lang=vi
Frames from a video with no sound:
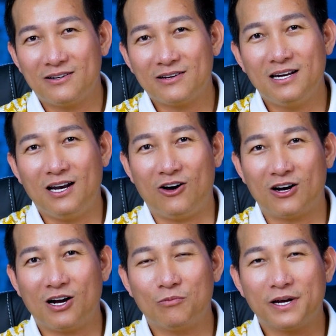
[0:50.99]
đó chính là họ
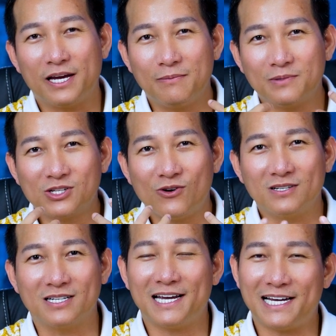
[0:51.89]
không kiểm soát
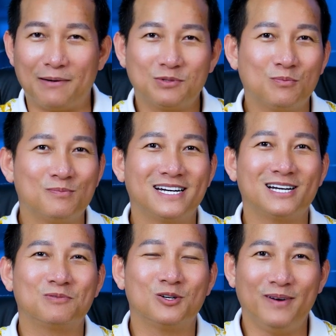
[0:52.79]
được cái cảm xúc bên
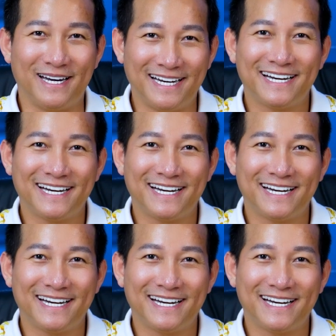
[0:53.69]
trong của mình